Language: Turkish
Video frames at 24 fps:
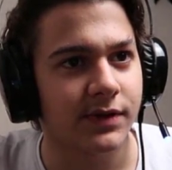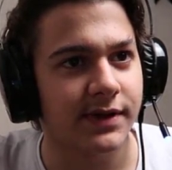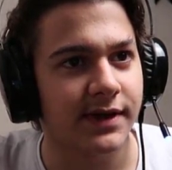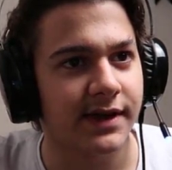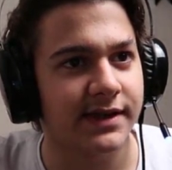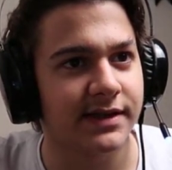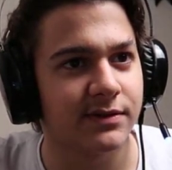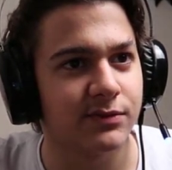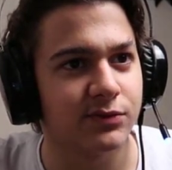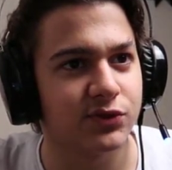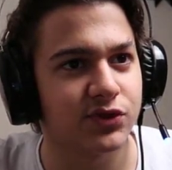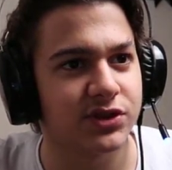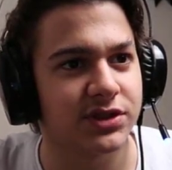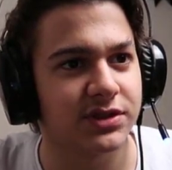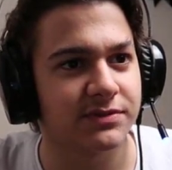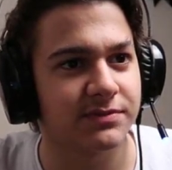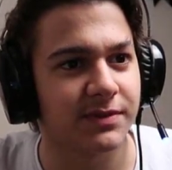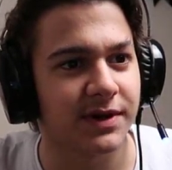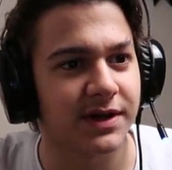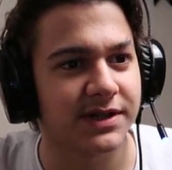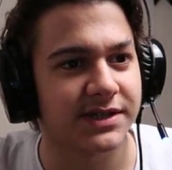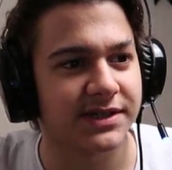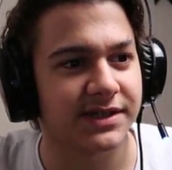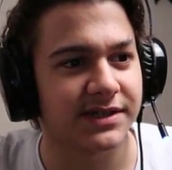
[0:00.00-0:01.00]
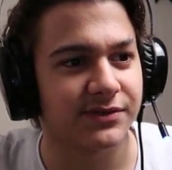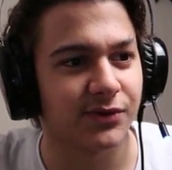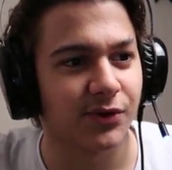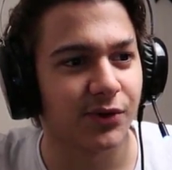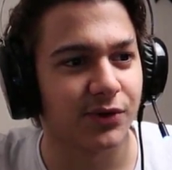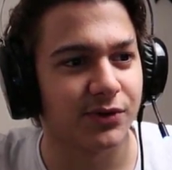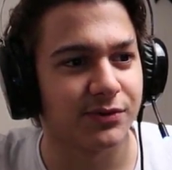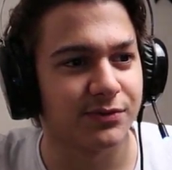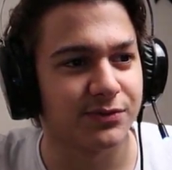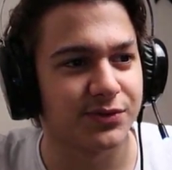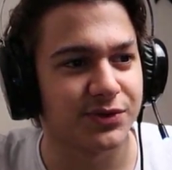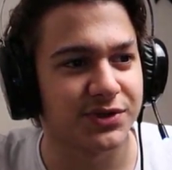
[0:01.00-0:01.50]
Yeni müzik başladı.
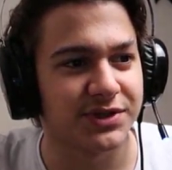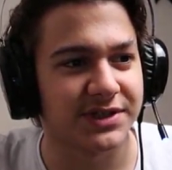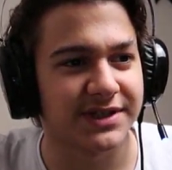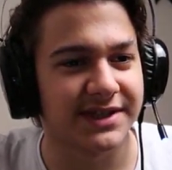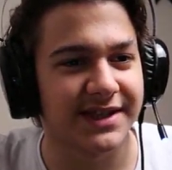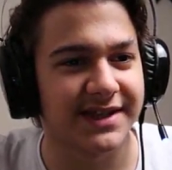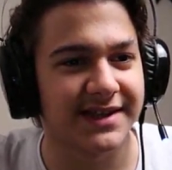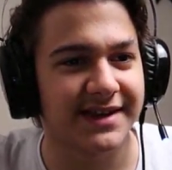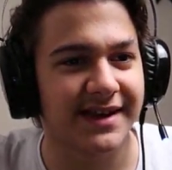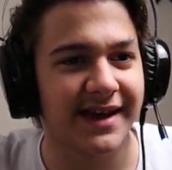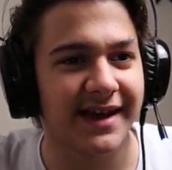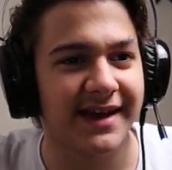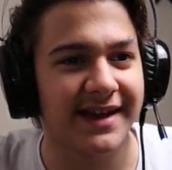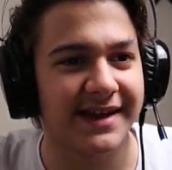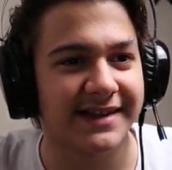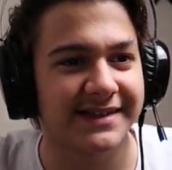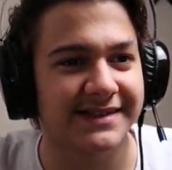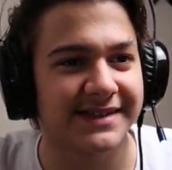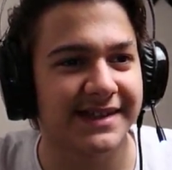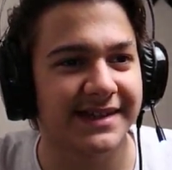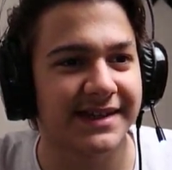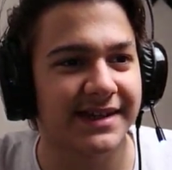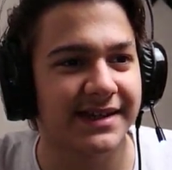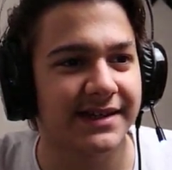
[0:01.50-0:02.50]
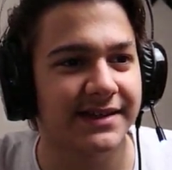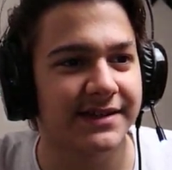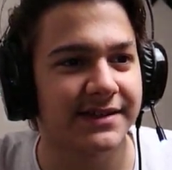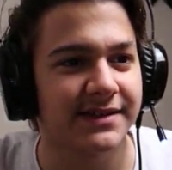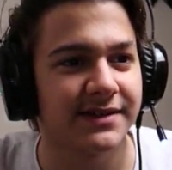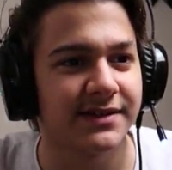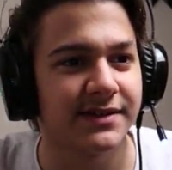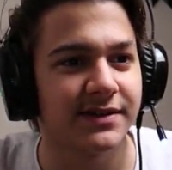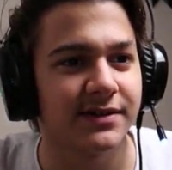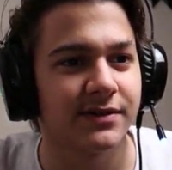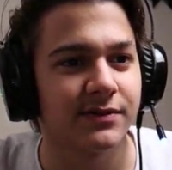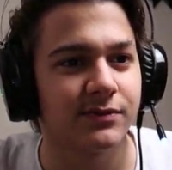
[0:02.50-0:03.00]
oyun müzikleri eğlenceli.
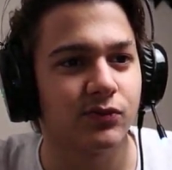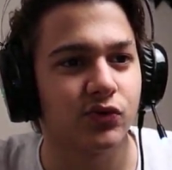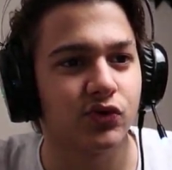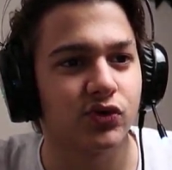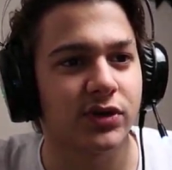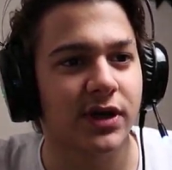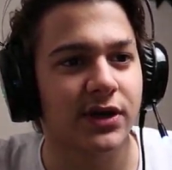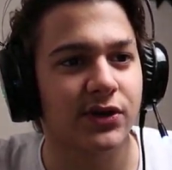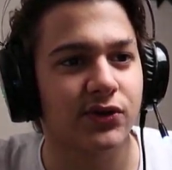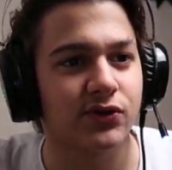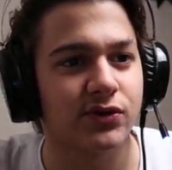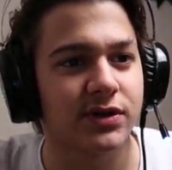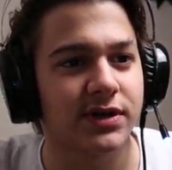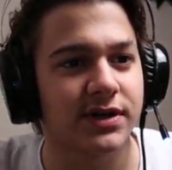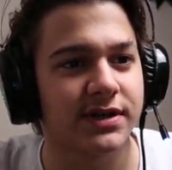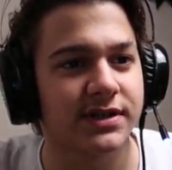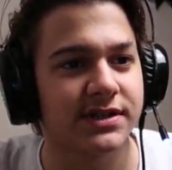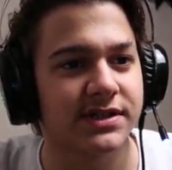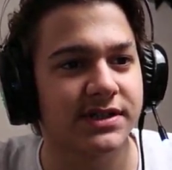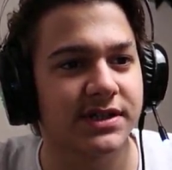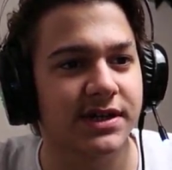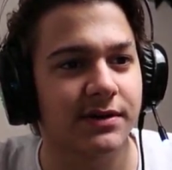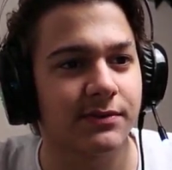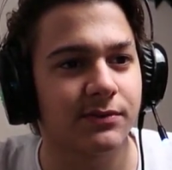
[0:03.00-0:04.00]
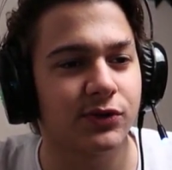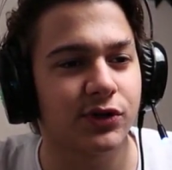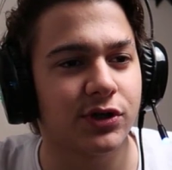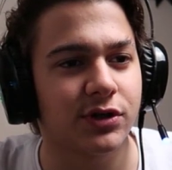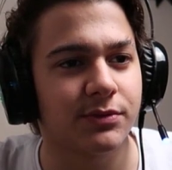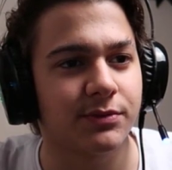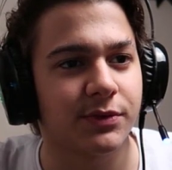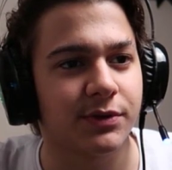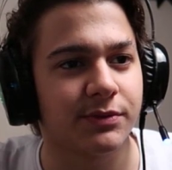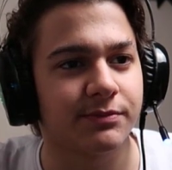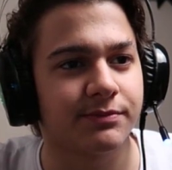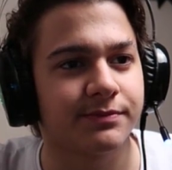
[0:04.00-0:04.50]
Buradan yukarı
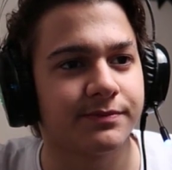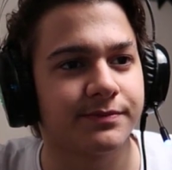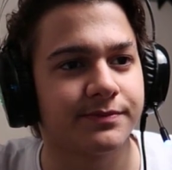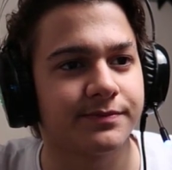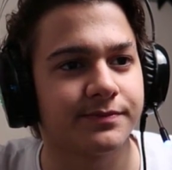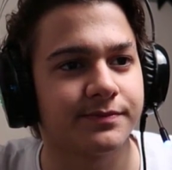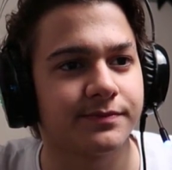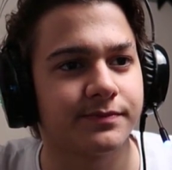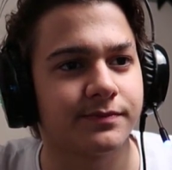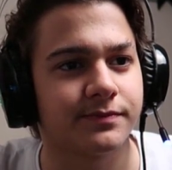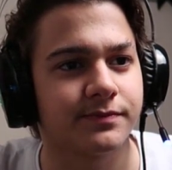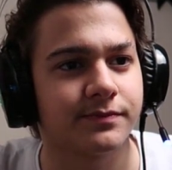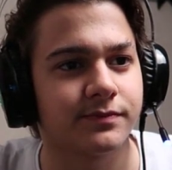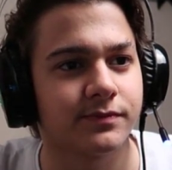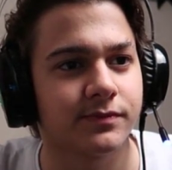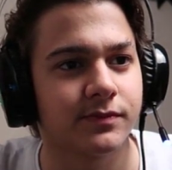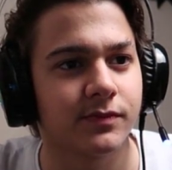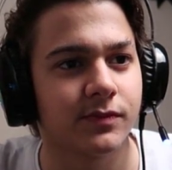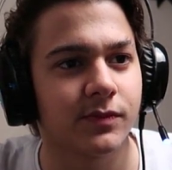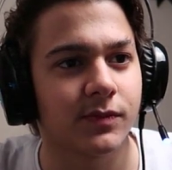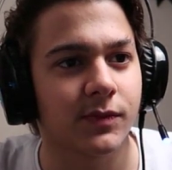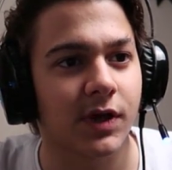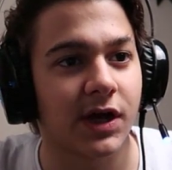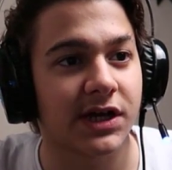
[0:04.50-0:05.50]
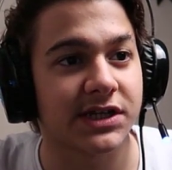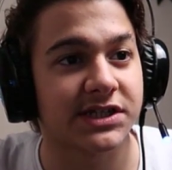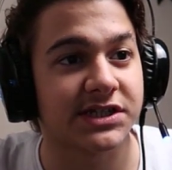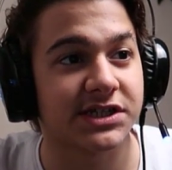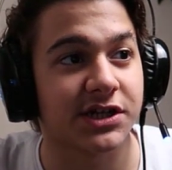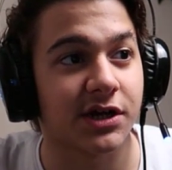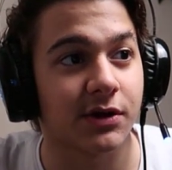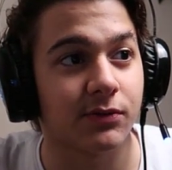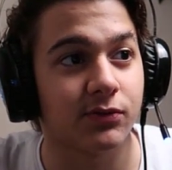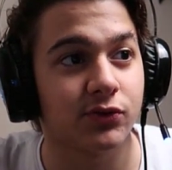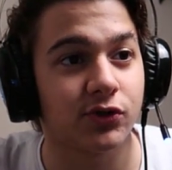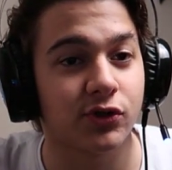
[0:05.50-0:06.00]
çıkabiliyor muyum? Ah
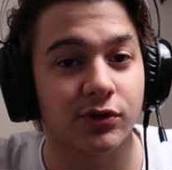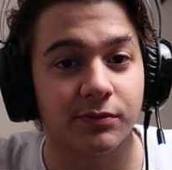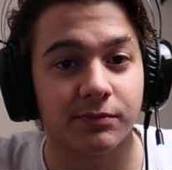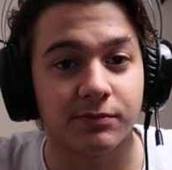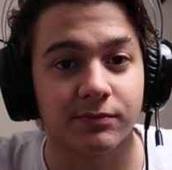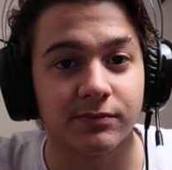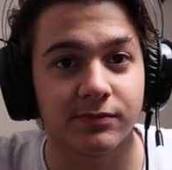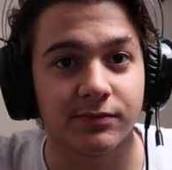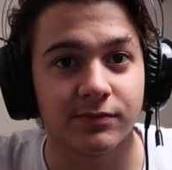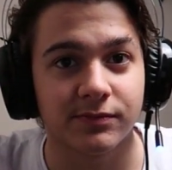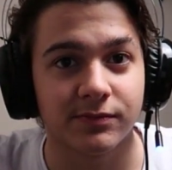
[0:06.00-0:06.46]
çıkabiliyorum.